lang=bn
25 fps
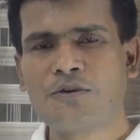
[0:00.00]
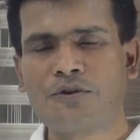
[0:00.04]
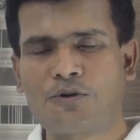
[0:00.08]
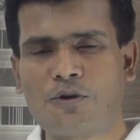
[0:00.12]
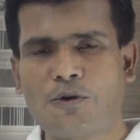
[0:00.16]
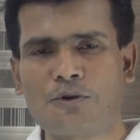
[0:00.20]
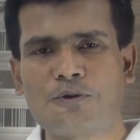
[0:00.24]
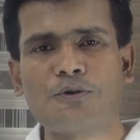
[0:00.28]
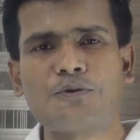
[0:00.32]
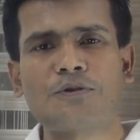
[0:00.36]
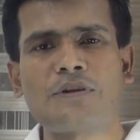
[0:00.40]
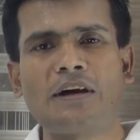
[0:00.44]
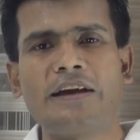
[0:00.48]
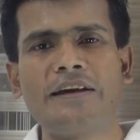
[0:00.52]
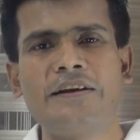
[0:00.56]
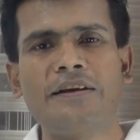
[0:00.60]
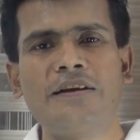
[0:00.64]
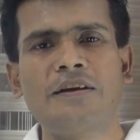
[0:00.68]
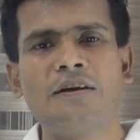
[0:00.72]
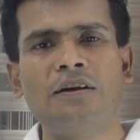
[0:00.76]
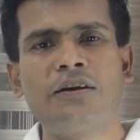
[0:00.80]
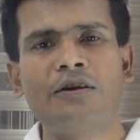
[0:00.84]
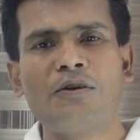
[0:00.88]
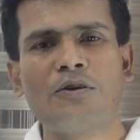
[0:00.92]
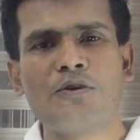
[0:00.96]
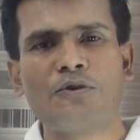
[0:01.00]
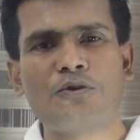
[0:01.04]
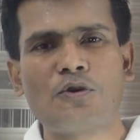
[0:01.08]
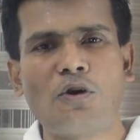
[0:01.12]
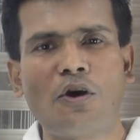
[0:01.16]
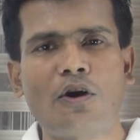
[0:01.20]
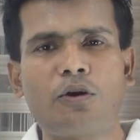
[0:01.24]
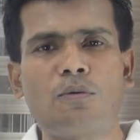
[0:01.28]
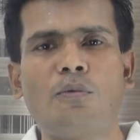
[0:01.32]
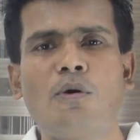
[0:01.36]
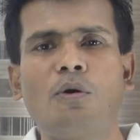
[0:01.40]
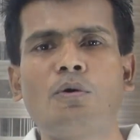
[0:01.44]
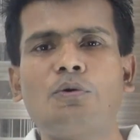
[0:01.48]
সততাই
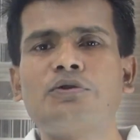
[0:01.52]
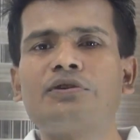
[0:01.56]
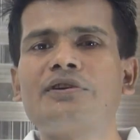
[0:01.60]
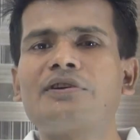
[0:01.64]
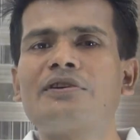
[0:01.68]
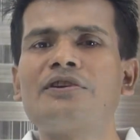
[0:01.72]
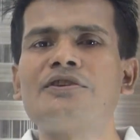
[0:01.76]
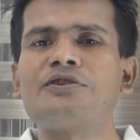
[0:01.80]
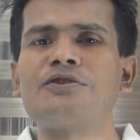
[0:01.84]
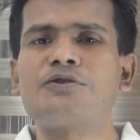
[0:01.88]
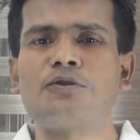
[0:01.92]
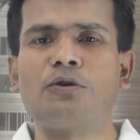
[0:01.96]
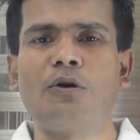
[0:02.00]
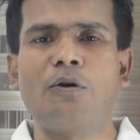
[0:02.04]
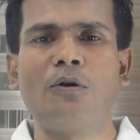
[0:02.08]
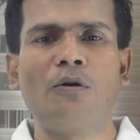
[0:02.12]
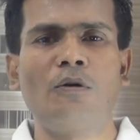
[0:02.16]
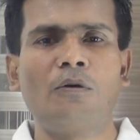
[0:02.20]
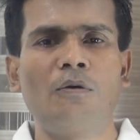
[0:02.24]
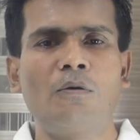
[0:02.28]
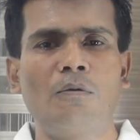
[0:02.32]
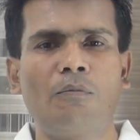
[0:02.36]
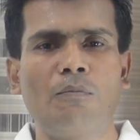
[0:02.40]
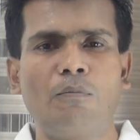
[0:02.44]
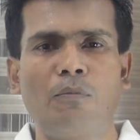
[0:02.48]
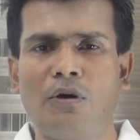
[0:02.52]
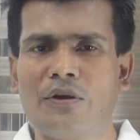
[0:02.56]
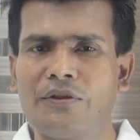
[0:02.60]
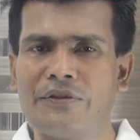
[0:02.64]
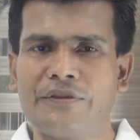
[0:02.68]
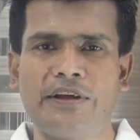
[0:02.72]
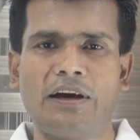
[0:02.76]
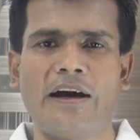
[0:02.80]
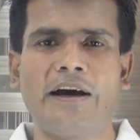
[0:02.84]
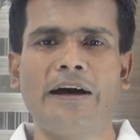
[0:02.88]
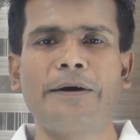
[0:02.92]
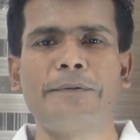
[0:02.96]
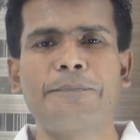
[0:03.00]
সর্বোৎকৃষ্ট
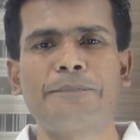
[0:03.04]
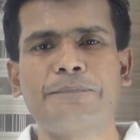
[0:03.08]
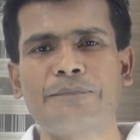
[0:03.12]
পন্থা